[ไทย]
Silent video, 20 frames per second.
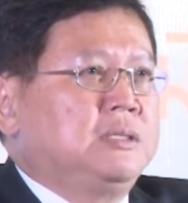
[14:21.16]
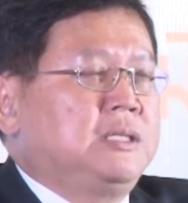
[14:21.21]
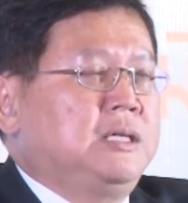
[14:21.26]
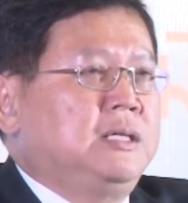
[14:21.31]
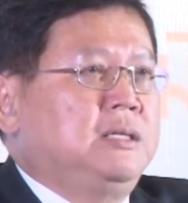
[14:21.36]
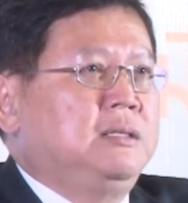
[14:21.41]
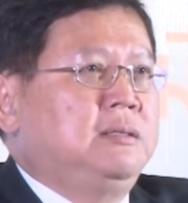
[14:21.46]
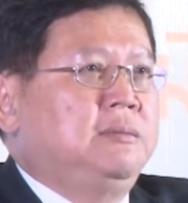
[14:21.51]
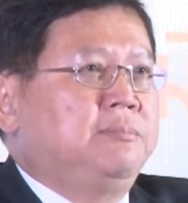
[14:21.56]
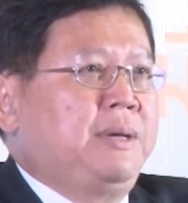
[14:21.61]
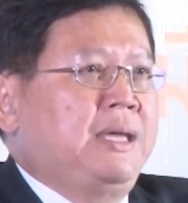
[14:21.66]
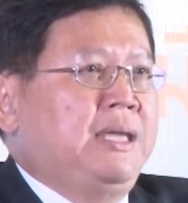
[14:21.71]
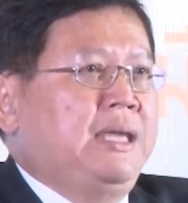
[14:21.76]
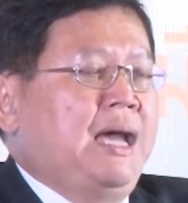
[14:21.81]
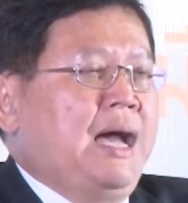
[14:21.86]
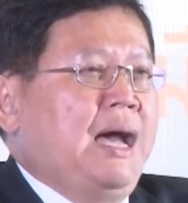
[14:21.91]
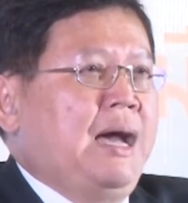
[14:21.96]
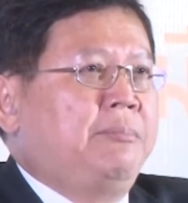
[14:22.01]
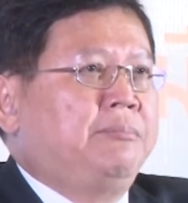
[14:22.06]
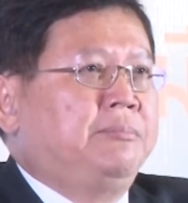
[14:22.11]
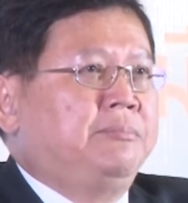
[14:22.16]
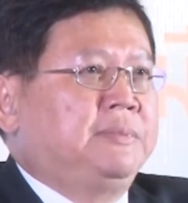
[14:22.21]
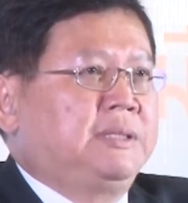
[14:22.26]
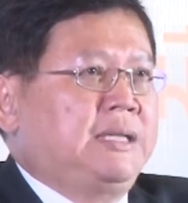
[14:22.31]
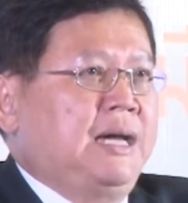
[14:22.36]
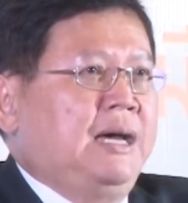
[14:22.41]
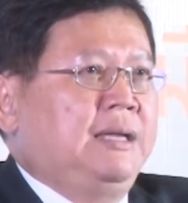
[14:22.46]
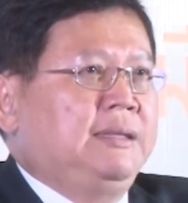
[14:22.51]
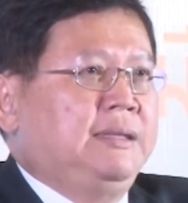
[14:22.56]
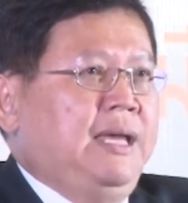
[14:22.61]
จึงพยายาม
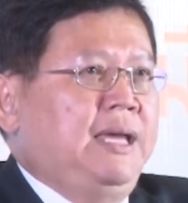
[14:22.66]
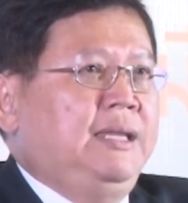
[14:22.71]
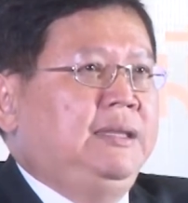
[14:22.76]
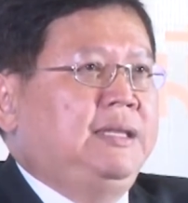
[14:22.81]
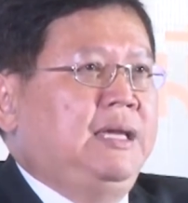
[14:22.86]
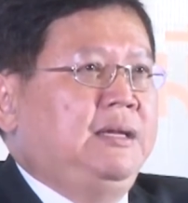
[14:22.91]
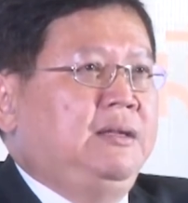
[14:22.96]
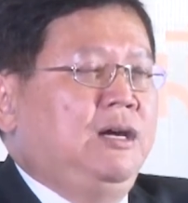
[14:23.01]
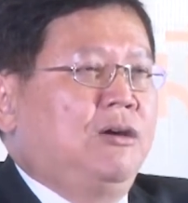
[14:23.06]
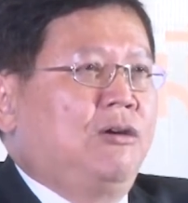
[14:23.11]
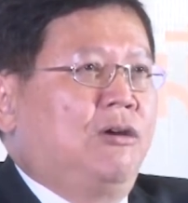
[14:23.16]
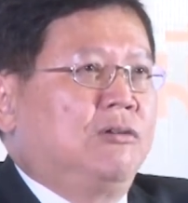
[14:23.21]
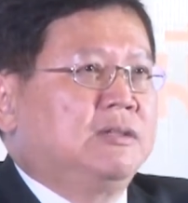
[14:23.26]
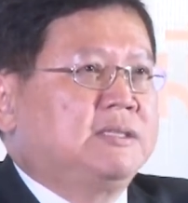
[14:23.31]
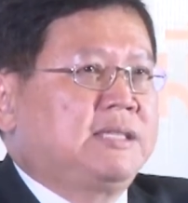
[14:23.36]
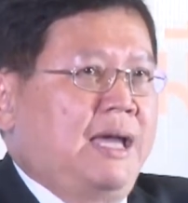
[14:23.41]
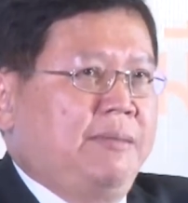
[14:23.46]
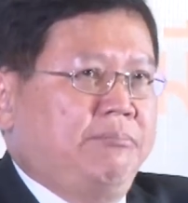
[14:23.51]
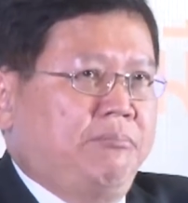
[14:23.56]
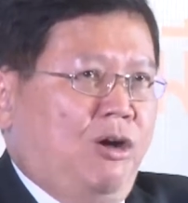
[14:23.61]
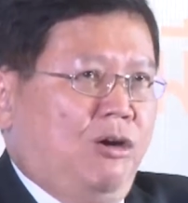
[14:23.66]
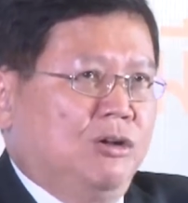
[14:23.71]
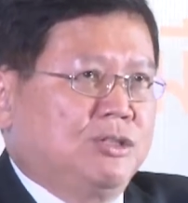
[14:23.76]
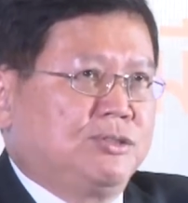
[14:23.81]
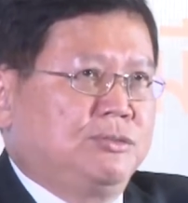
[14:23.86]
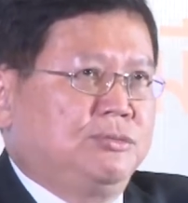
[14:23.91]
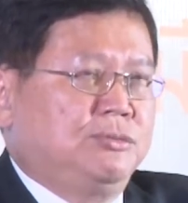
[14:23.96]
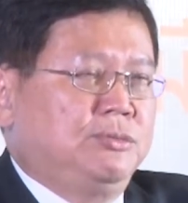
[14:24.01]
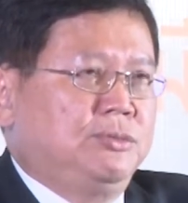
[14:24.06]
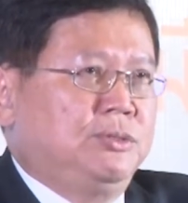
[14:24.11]
จะเน้นในเรื่องของแซนด์บ็อก
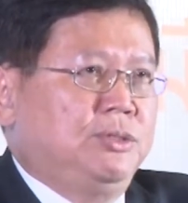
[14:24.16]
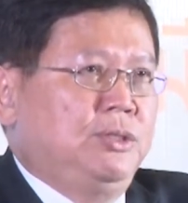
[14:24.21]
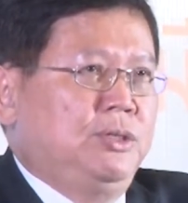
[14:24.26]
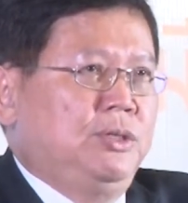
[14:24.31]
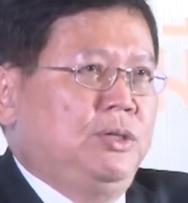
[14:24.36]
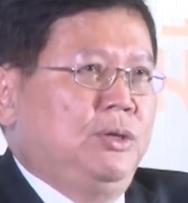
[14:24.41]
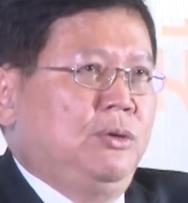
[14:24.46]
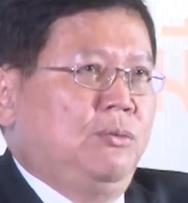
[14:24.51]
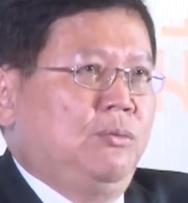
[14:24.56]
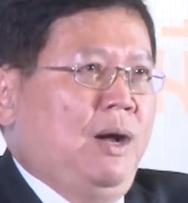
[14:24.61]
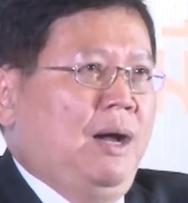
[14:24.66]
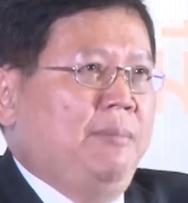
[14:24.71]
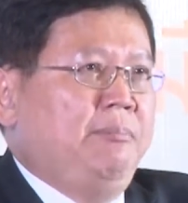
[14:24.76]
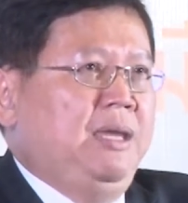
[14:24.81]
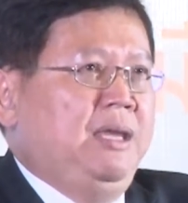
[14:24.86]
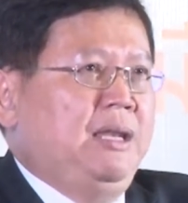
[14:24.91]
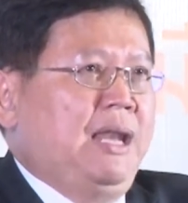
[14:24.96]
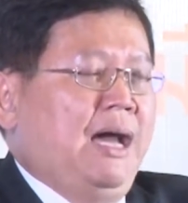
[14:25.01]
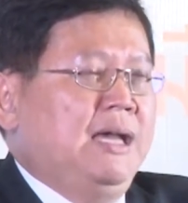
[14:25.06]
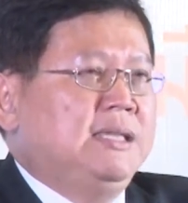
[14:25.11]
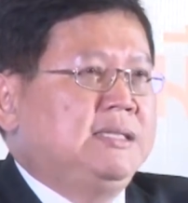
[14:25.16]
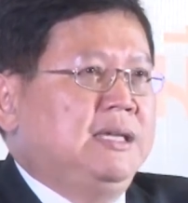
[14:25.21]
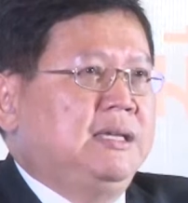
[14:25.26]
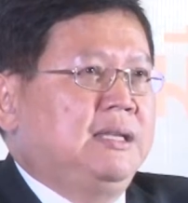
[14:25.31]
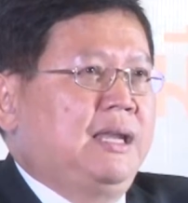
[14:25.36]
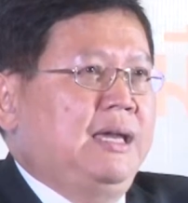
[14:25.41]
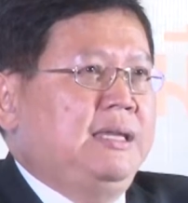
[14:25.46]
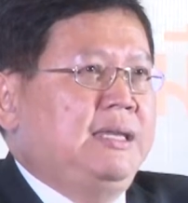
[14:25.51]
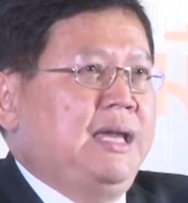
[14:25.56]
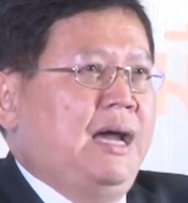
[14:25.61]
ซ์ว่ามีหลายสิ่ง
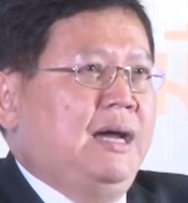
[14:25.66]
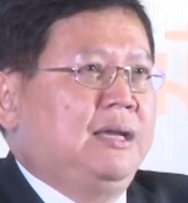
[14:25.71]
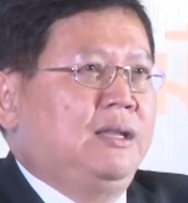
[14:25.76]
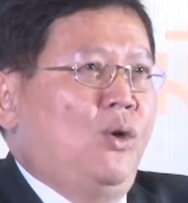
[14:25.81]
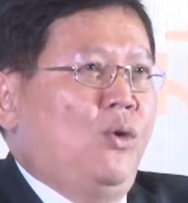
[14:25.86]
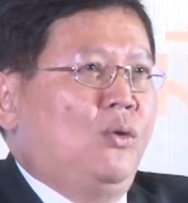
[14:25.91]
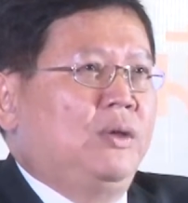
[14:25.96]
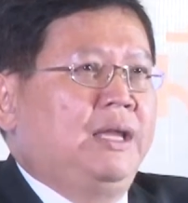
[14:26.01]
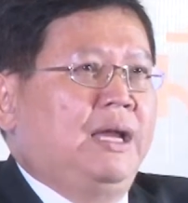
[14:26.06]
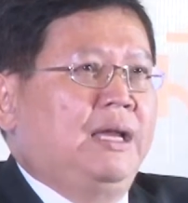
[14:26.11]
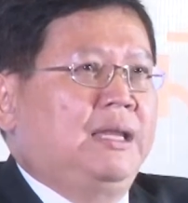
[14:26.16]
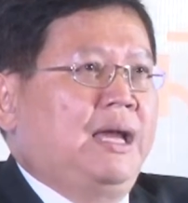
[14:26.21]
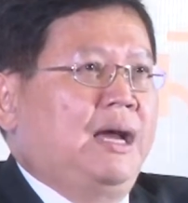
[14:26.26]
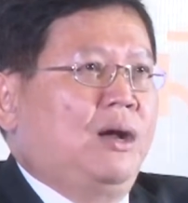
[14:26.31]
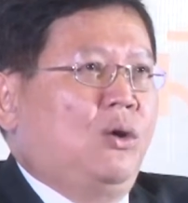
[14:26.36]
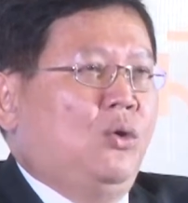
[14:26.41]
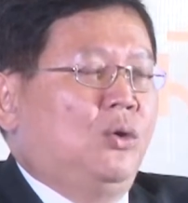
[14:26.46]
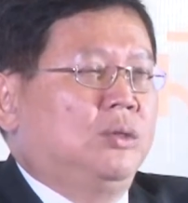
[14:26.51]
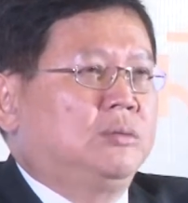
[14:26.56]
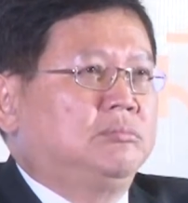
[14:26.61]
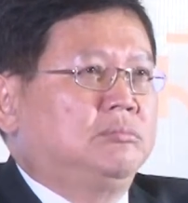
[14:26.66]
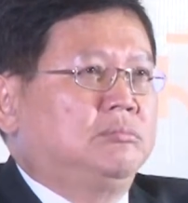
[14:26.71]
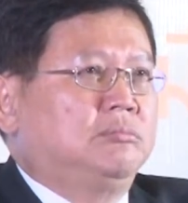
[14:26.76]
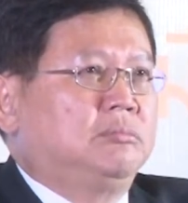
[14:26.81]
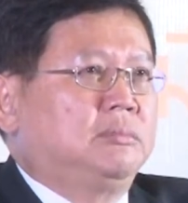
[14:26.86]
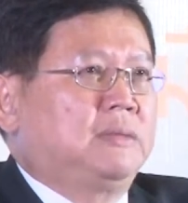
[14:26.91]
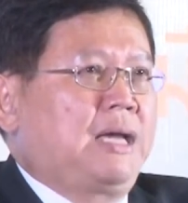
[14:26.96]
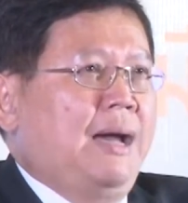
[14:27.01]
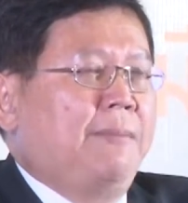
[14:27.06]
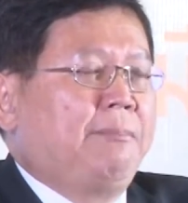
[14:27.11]
หลายอย่างโลกในอนาคต
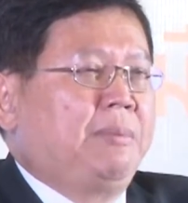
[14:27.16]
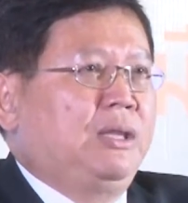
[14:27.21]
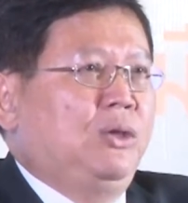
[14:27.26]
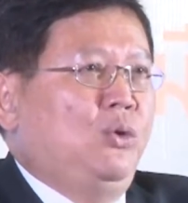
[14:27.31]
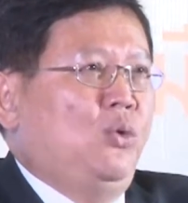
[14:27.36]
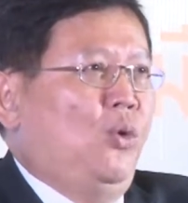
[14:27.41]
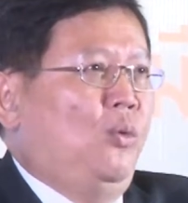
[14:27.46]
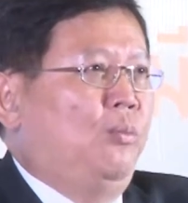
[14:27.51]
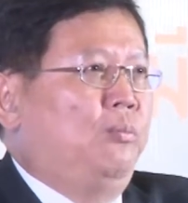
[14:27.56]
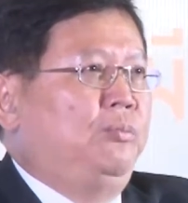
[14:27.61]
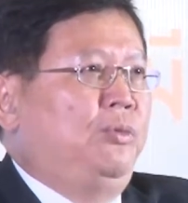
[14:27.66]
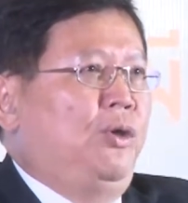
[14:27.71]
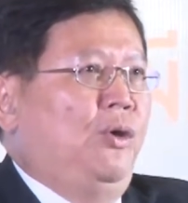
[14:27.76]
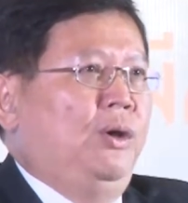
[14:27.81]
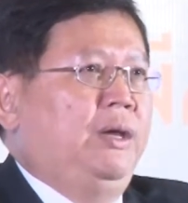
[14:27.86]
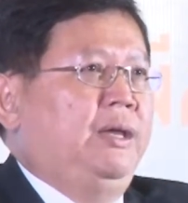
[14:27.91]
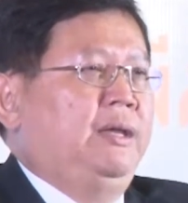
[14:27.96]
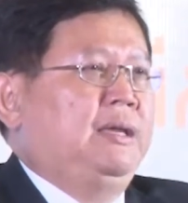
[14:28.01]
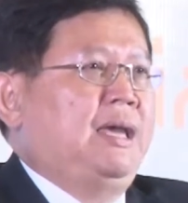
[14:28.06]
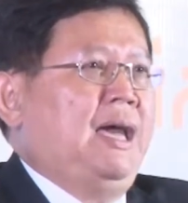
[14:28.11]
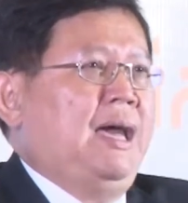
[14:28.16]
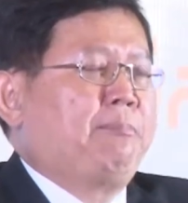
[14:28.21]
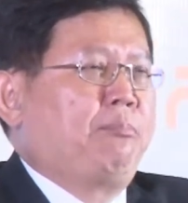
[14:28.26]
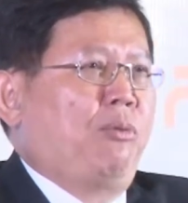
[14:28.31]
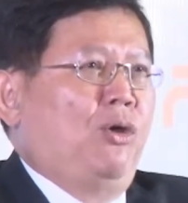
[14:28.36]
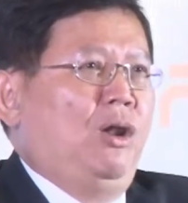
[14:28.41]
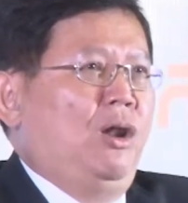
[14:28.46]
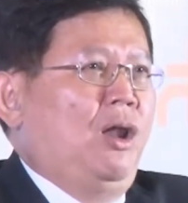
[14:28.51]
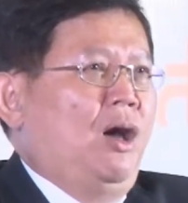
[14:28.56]
การปฏิรูปโดยแก้ปลด